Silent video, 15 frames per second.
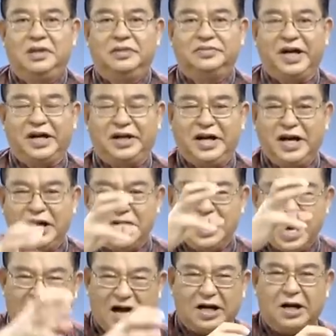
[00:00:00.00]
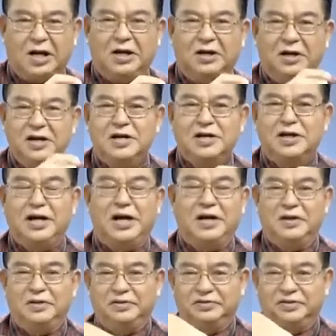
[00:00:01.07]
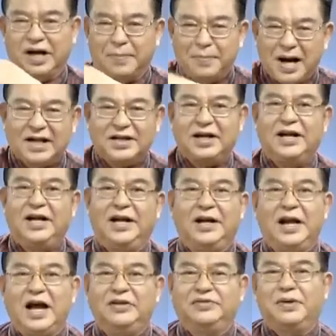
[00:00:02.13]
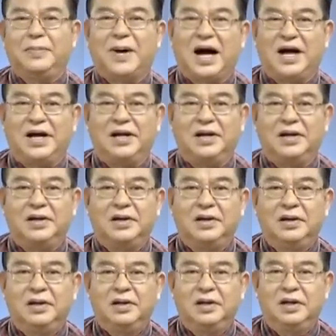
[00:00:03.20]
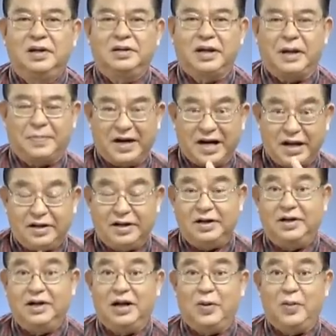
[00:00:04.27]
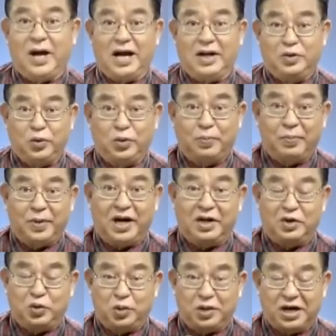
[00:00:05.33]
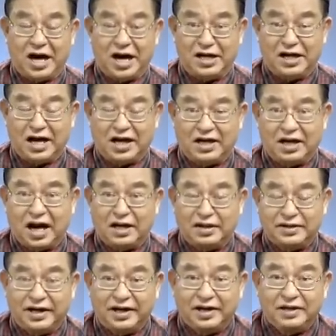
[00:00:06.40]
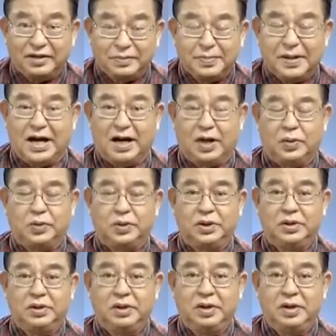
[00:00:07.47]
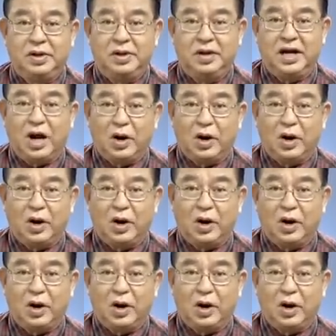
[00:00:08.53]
สิ่งที่หนักอึ้งเนี่ยสามารถจะดีดได้สบายเลยแต่ประเด็นคือเราหาจุดเปลี่ยนจุดคานงัดนั้นเจอหรือเปล่า เรา